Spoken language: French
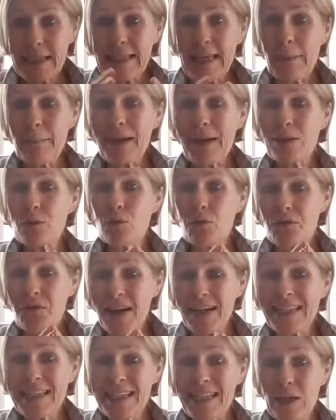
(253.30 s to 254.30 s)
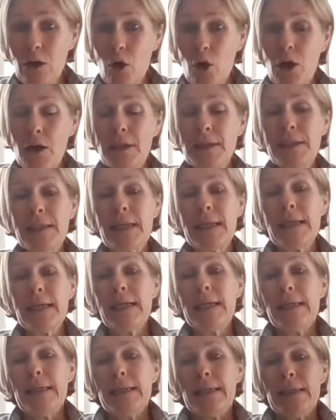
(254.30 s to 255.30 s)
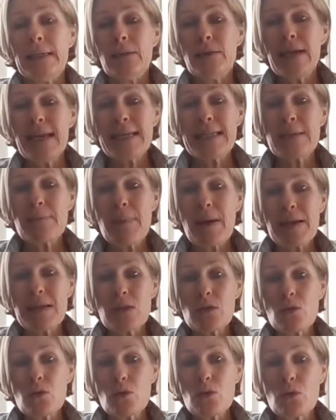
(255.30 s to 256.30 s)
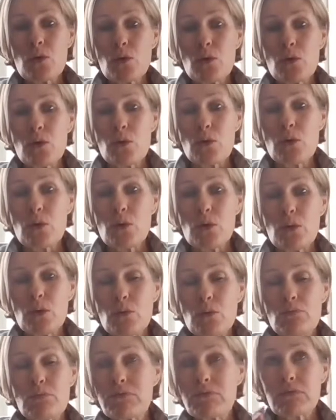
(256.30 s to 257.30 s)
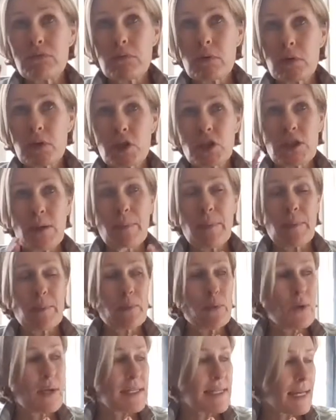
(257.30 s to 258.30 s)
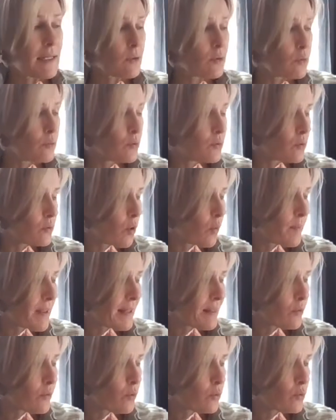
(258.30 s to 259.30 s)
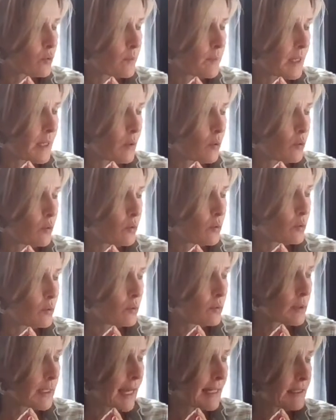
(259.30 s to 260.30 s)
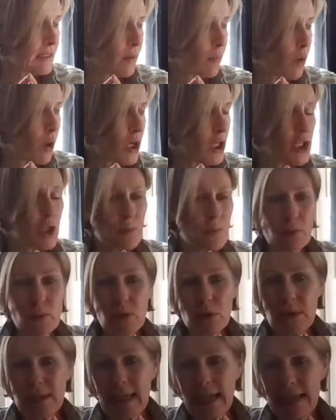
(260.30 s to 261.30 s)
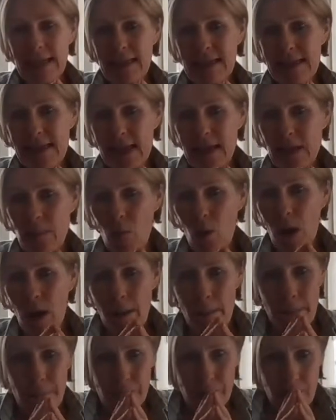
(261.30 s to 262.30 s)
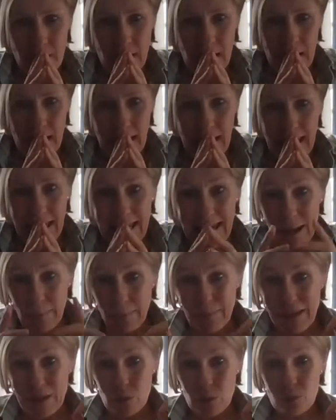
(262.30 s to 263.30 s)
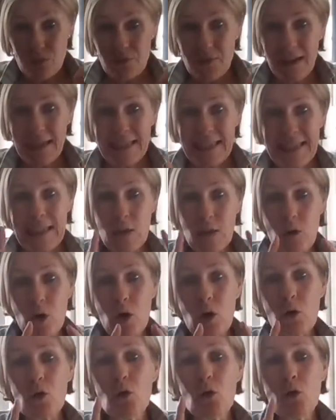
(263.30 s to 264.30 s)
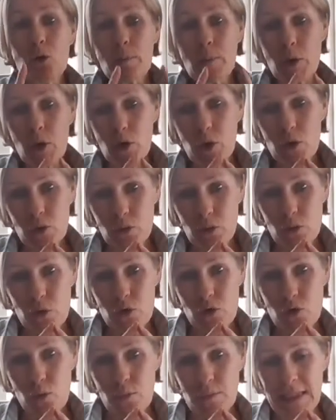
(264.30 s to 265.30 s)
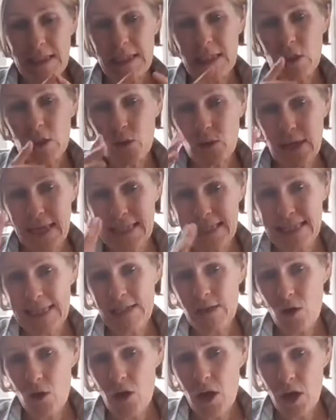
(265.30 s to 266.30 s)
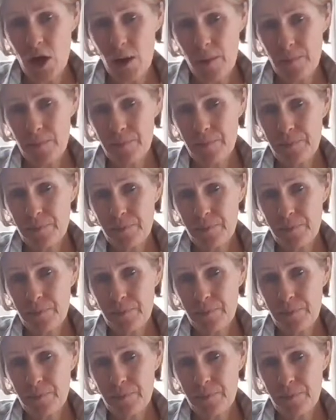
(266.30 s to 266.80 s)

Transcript: qui a perdu 20 kilos en l'espace de, de oh, je sais plus exactement combien de temps, mais en 4 mois, je pense, 4-5 mois, elle a perdu 20 kilos en prenant son petit déjeuner à 10 heures,